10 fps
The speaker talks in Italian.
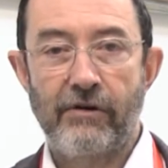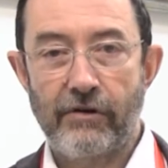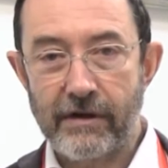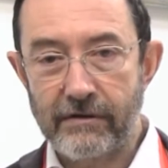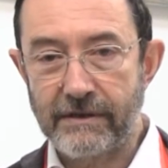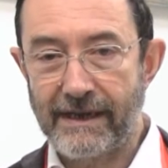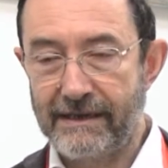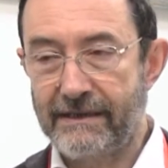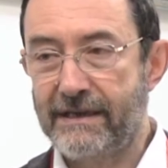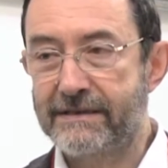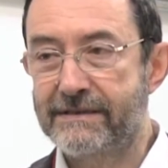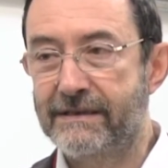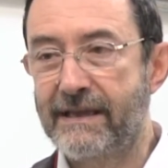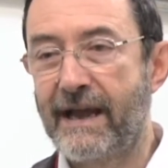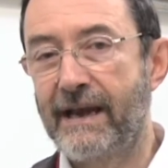Quello che conta è
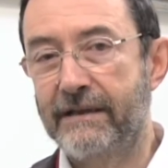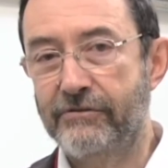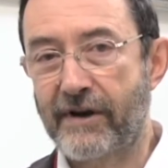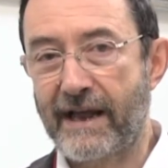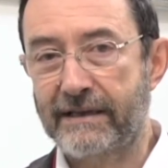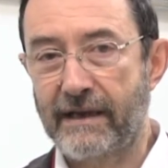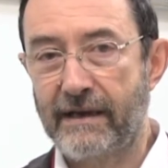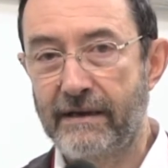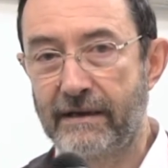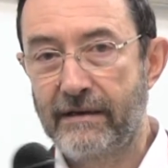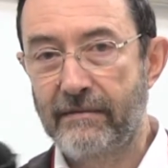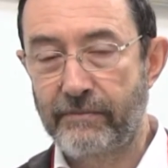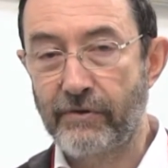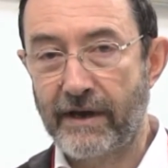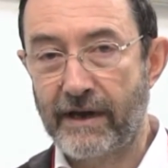l'intensità e la durata. E la
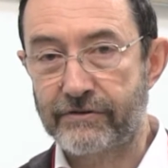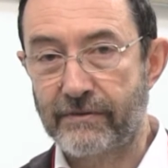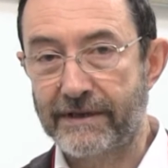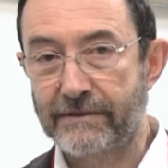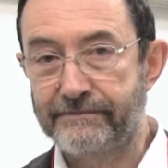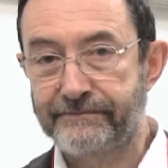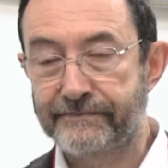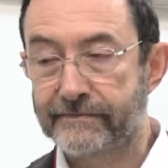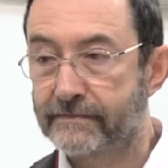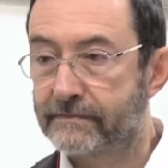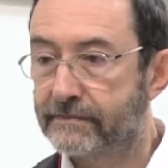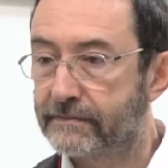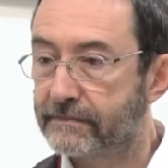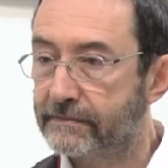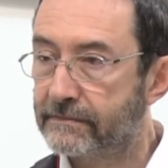frequenza cardiaca in che
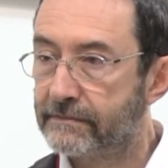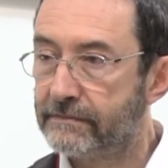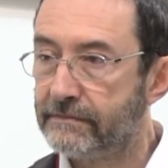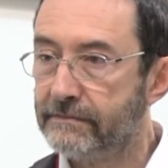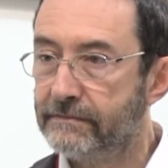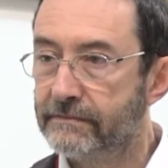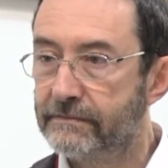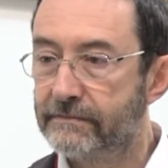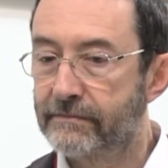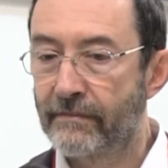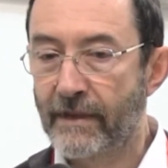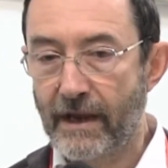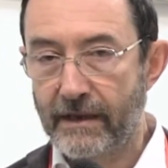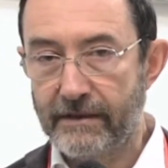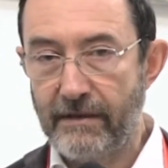limiti dovrebbe rimanere?
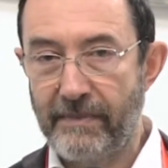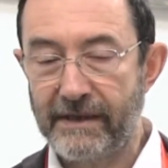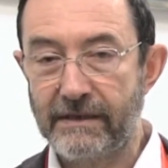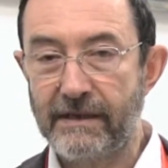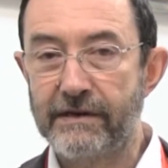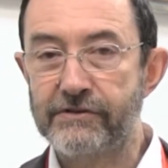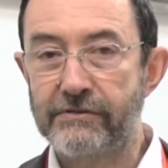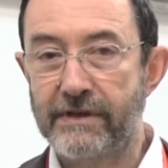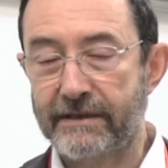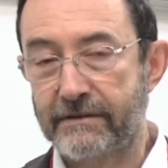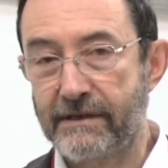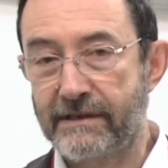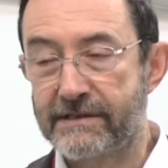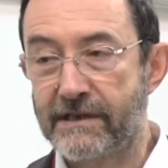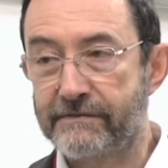Dipende dal risultato del
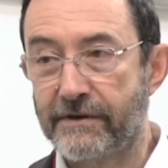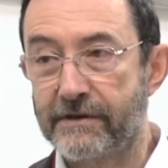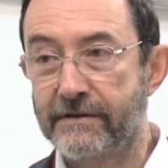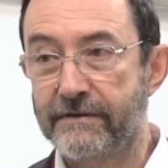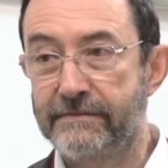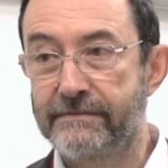test a sforzo.